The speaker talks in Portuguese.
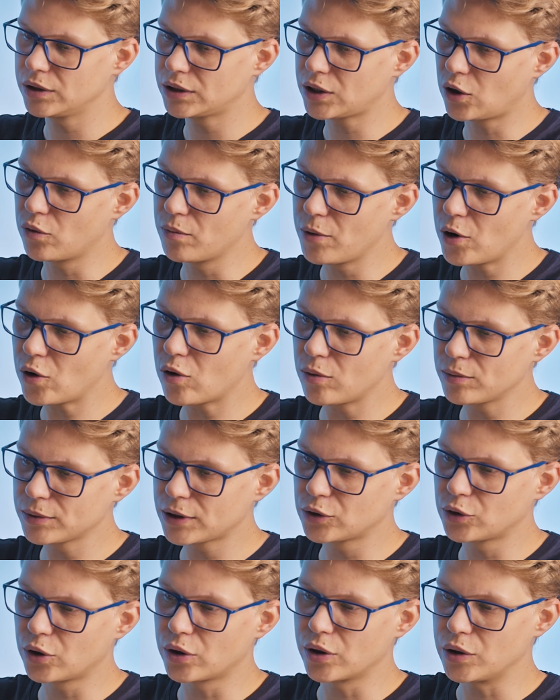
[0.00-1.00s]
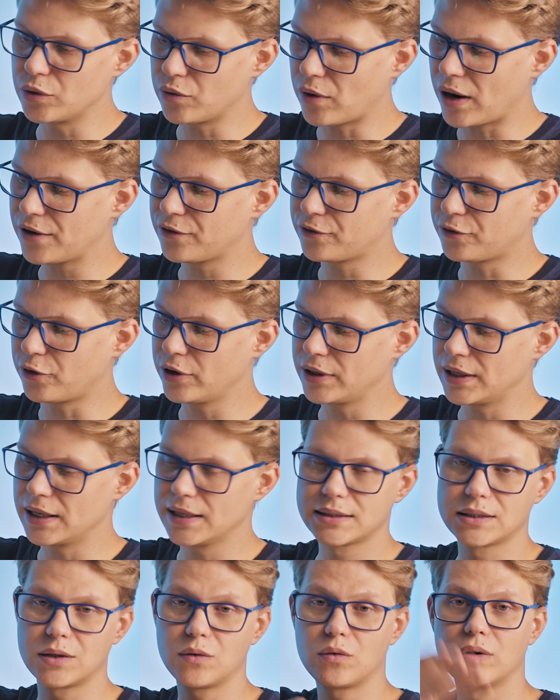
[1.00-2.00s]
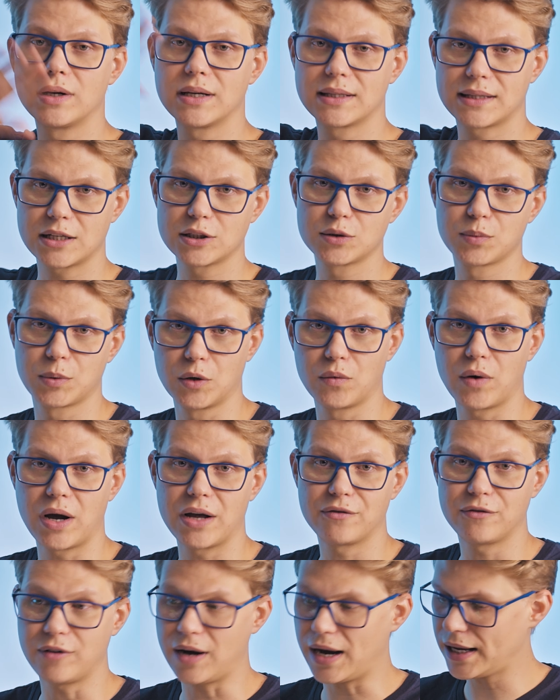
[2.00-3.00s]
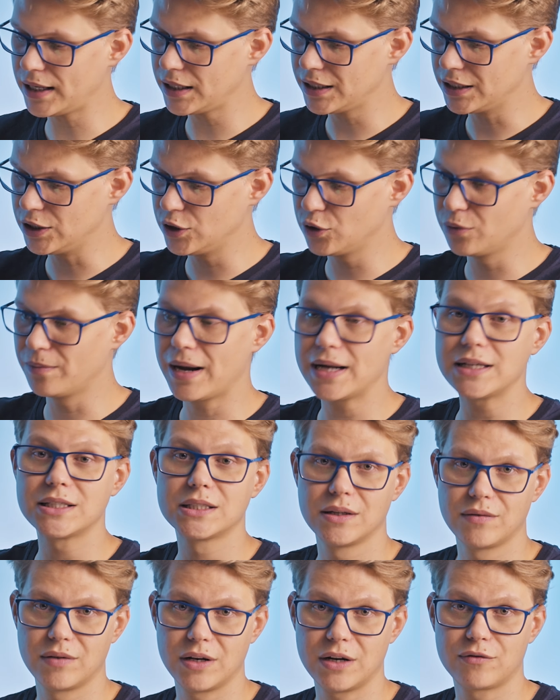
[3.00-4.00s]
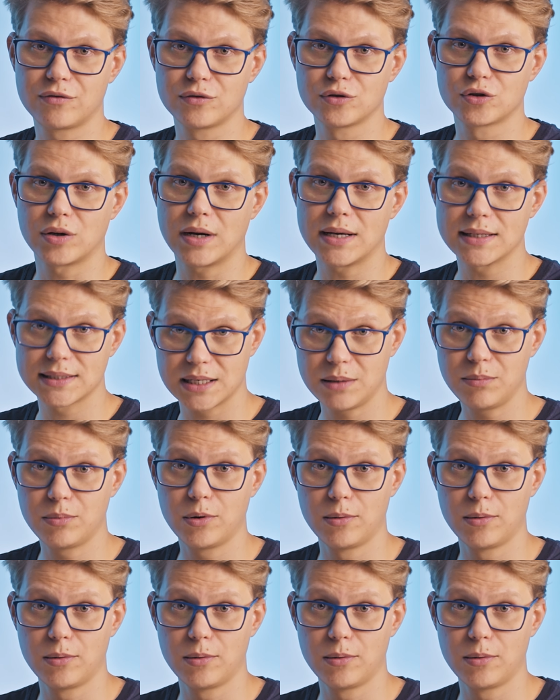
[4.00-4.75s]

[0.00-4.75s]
Então, o meu computador e o iPhone, eles estão conectados pelo Wi-Fi e o Match deveria funcionar sem